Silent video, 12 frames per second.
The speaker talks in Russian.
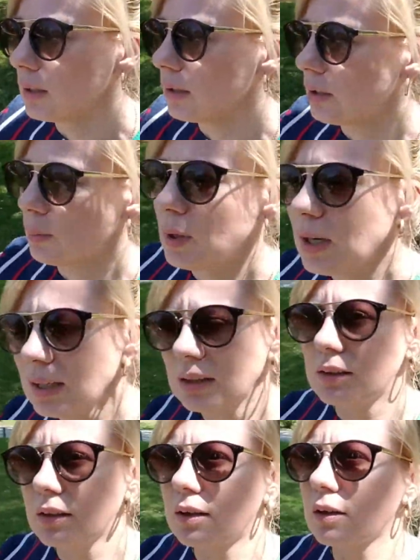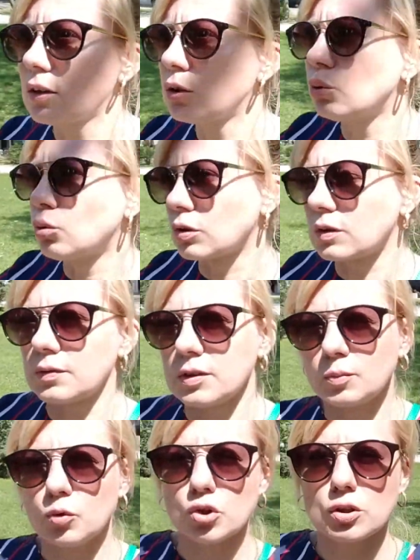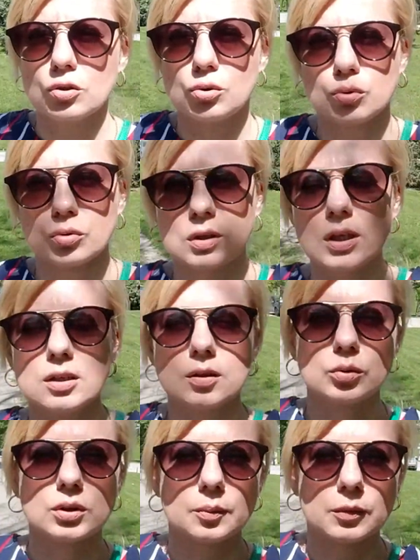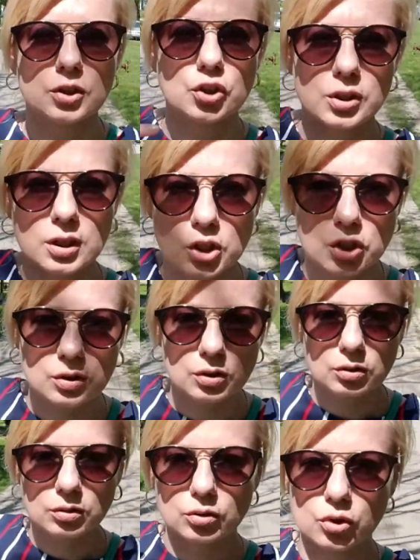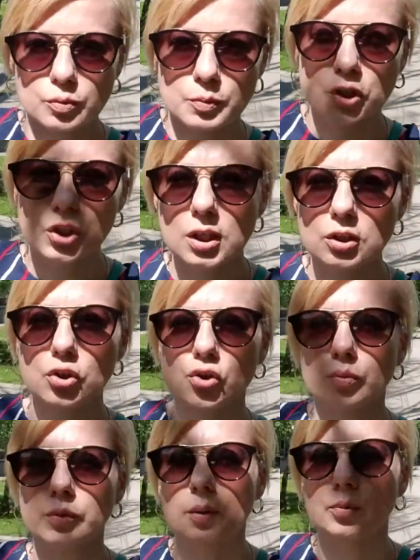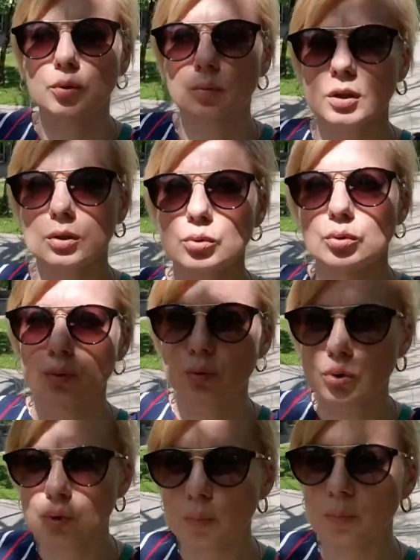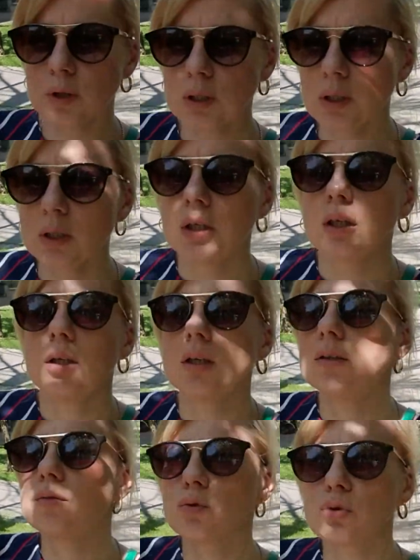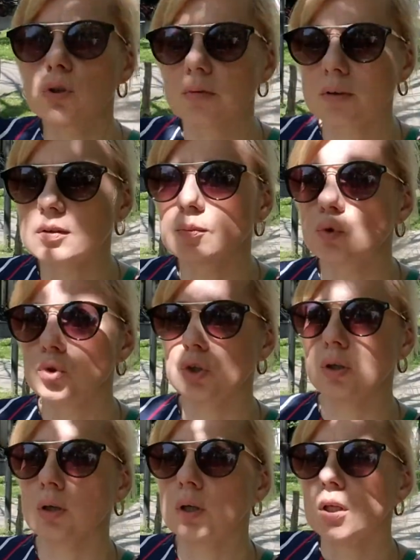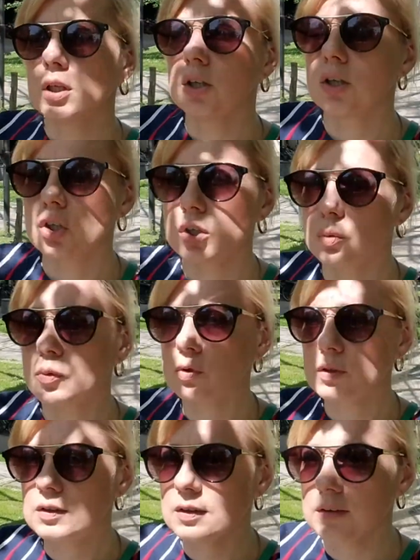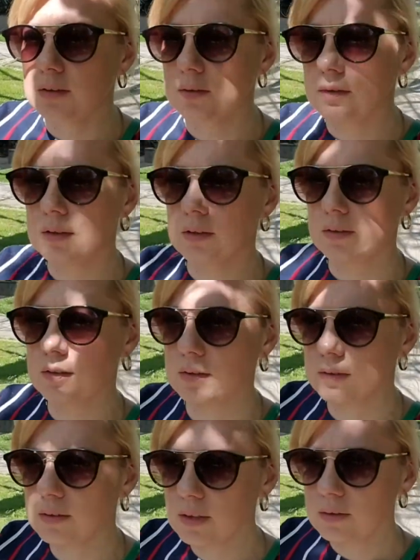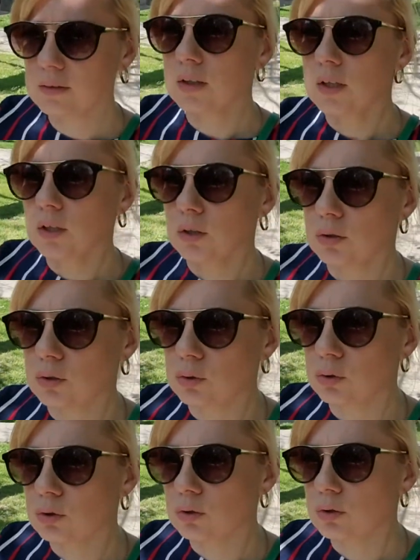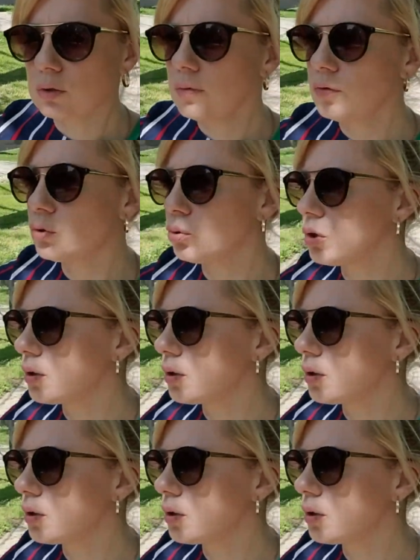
не маленький городок с возможностью, знаете, вот там начинаешь э, мечтать о чем-то, а потом такой, стоп, это все невозможно. Я живу вот здесь, то здесь, здесь, здесь, т т т т т все